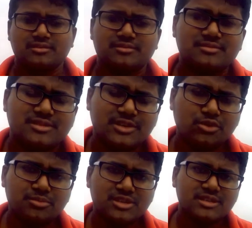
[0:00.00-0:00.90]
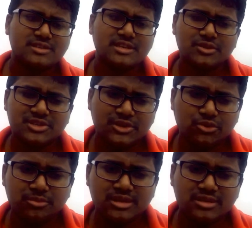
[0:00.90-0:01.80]
যেরকমটা ছিল
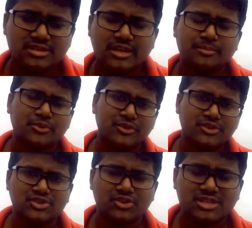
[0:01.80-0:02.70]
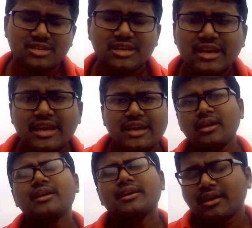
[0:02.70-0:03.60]
সেরকমই টানা পড়নের সংসার
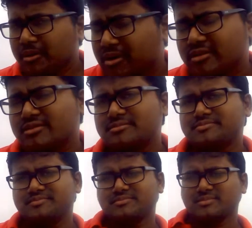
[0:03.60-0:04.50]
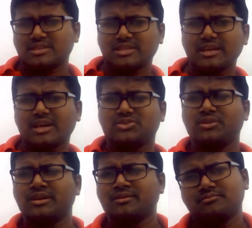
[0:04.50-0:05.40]
এবার সে আসলে
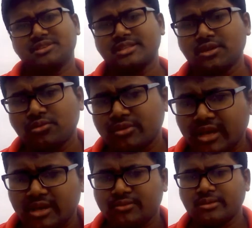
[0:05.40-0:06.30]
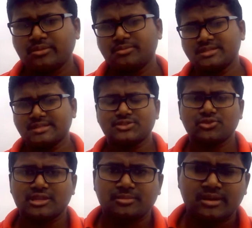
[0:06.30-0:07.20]
চিন্তা করলো না এভাবে বিজনেস
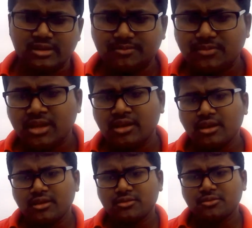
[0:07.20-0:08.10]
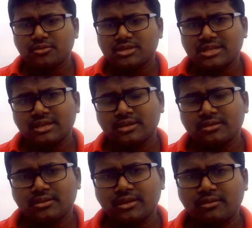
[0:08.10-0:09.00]
চলতে পারে না তো সে
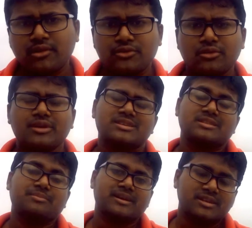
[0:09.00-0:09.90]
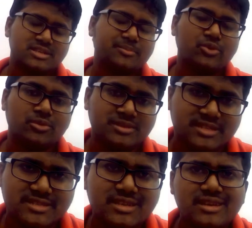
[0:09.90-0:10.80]
ভদ্রলোকের সাথে পার্টনারশিপ করলো
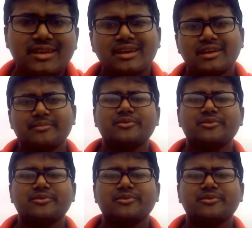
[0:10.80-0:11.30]
বিজনেসে এবং